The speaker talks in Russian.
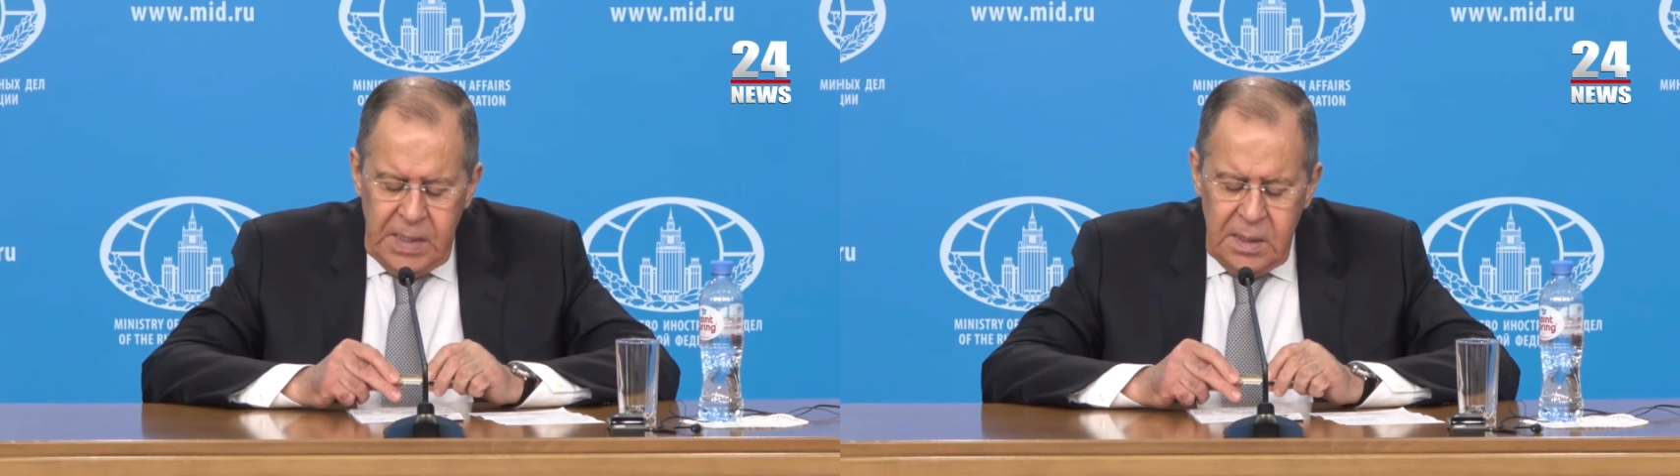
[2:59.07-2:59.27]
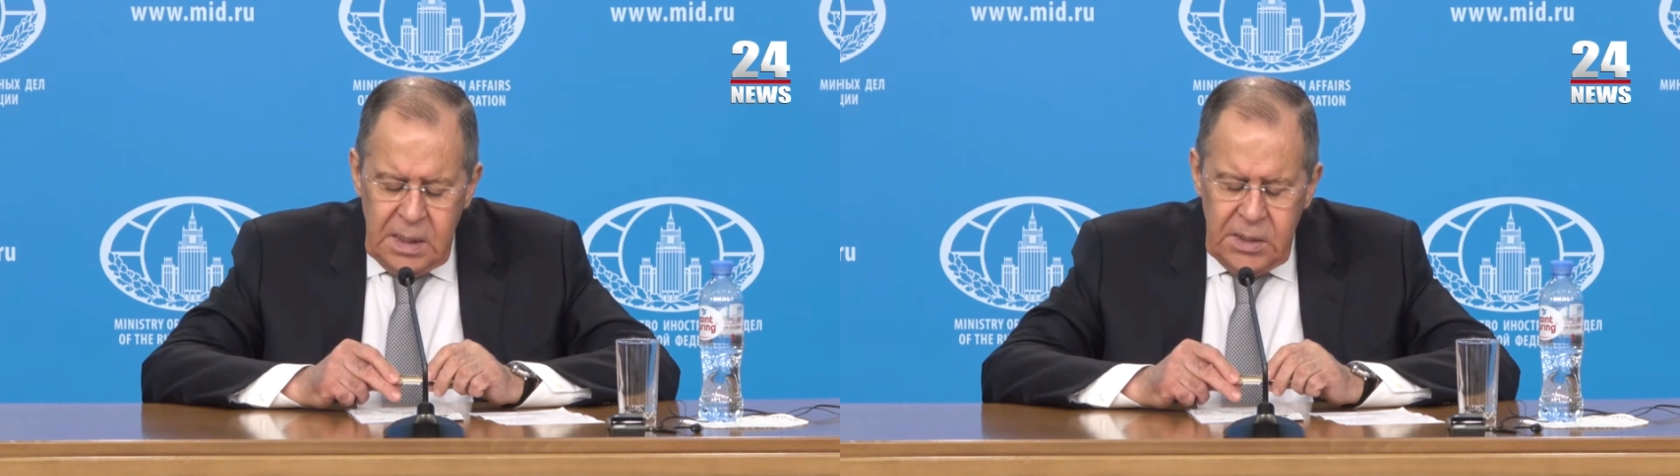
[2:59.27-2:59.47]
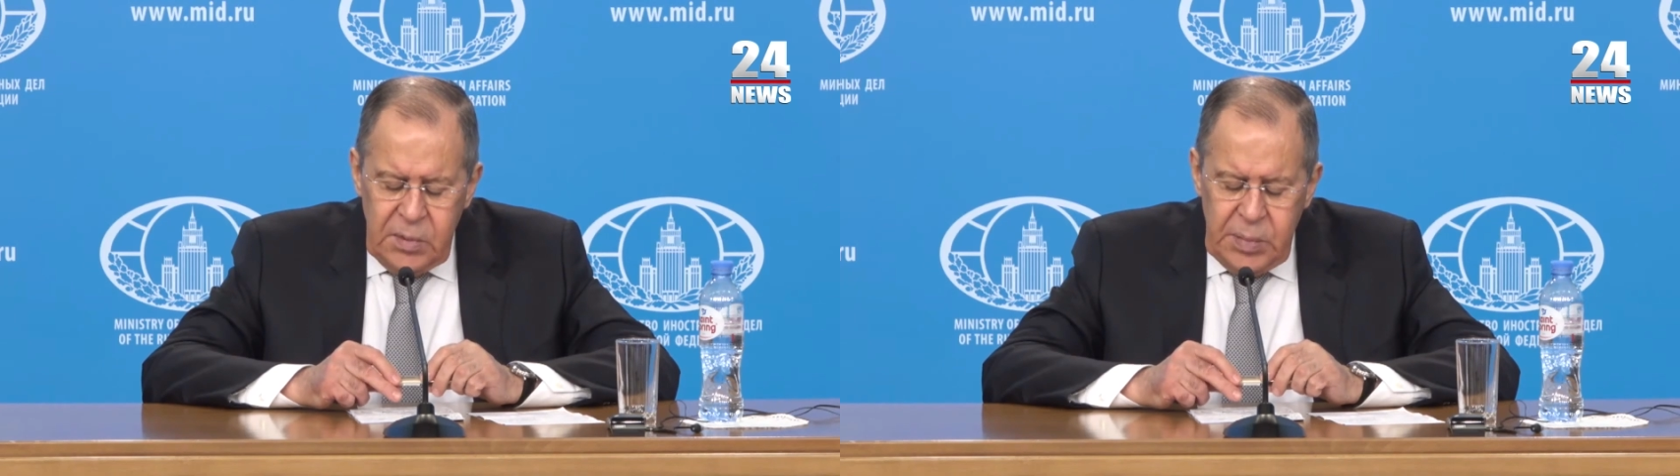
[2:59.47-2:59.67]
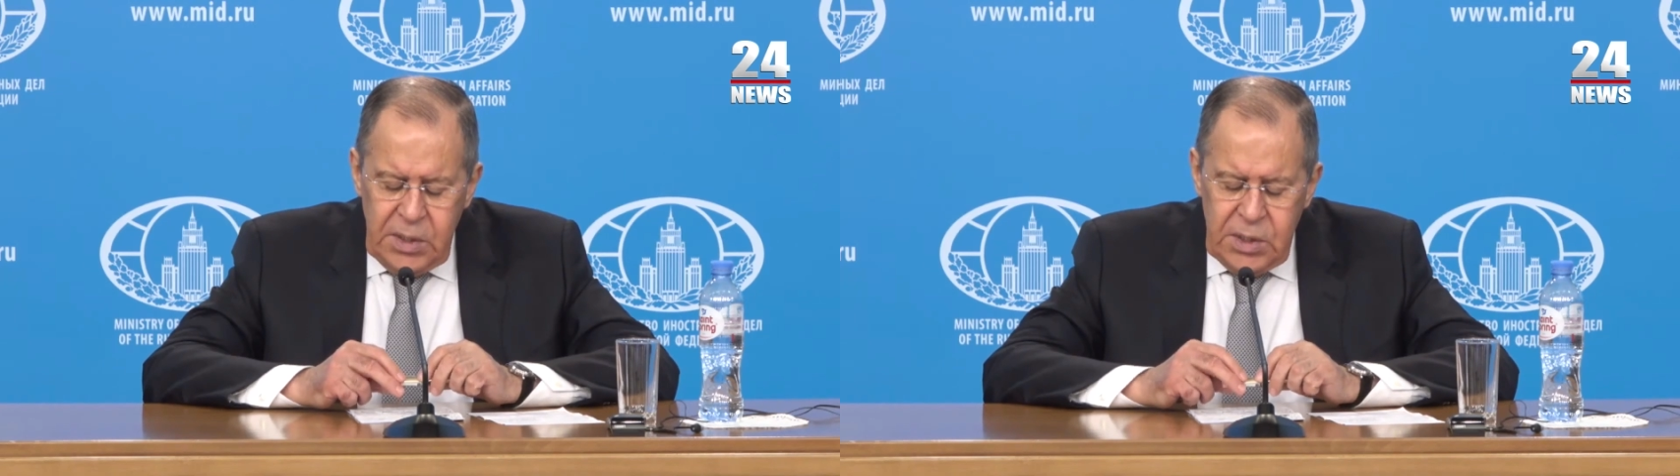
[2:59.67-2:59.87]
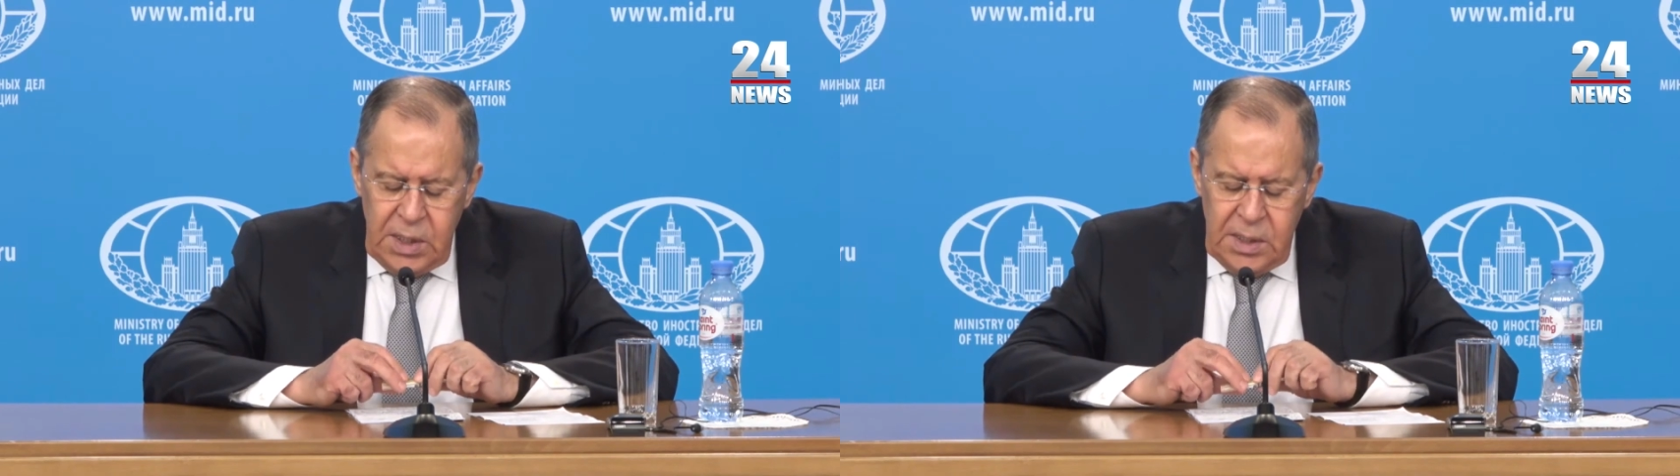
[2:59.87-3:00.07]
э,
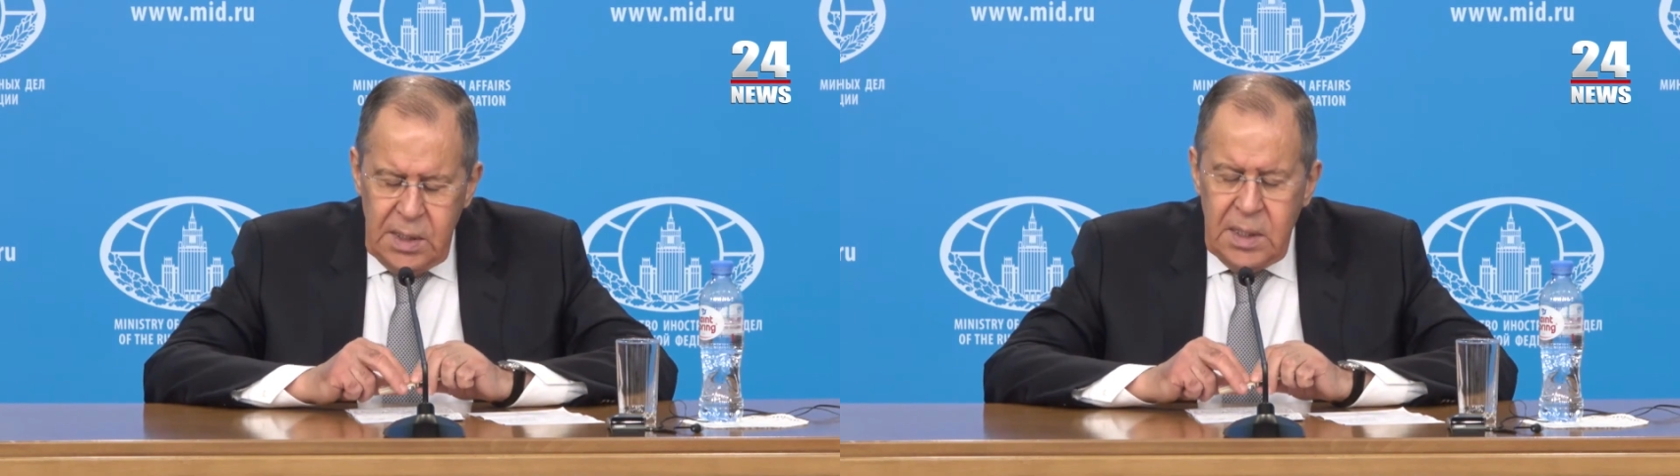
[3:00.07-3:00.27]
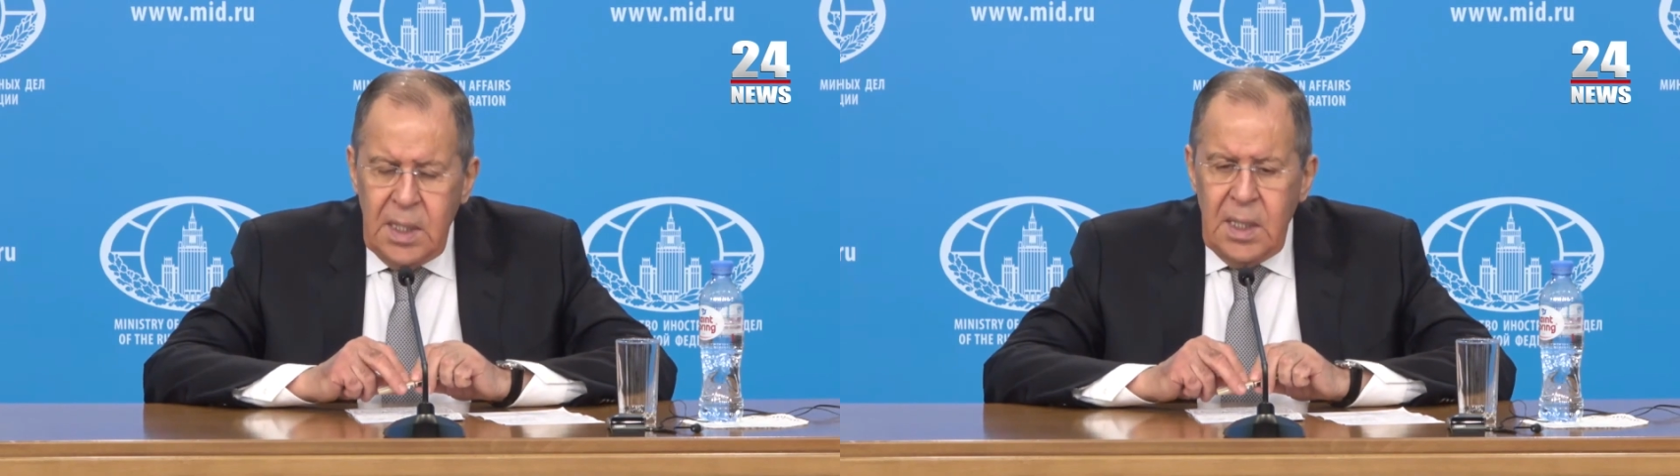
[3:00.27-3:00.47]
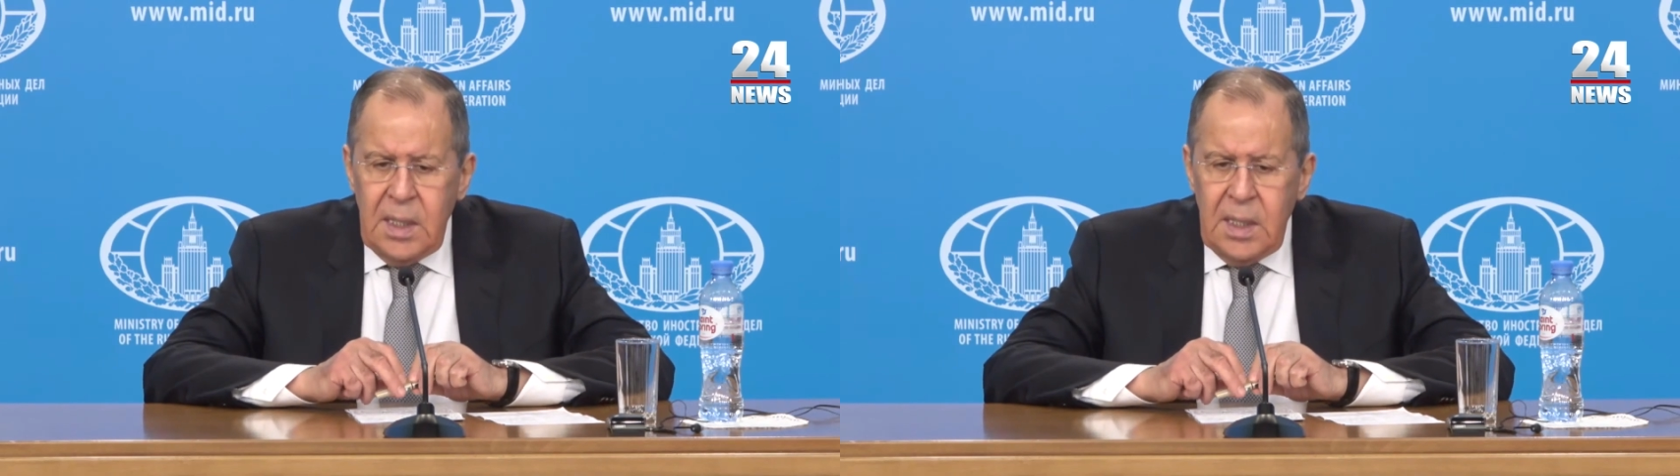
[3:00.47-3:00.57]
Азербайджана